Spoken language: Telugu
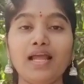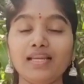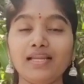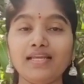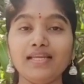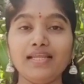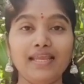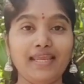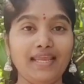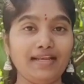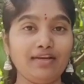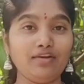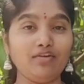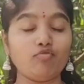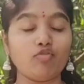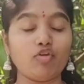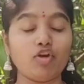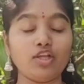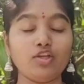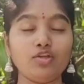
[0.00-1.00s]
అలానే
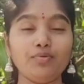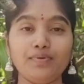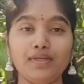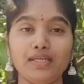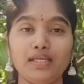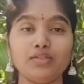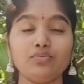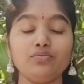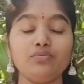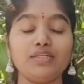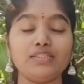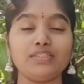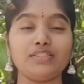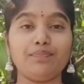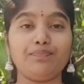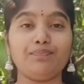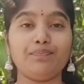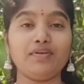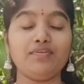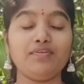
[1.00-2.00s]
హెయిర్లో వాల్యూమ్ లేదు
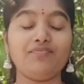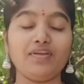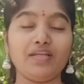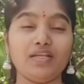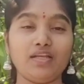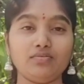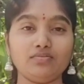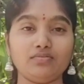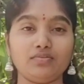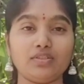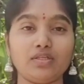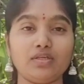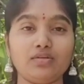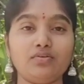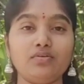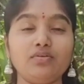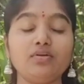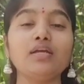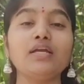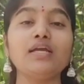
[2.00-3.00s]
అని చెప్పి ఫీల్
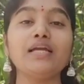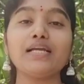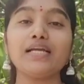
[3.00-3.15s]
అవుతున్నారో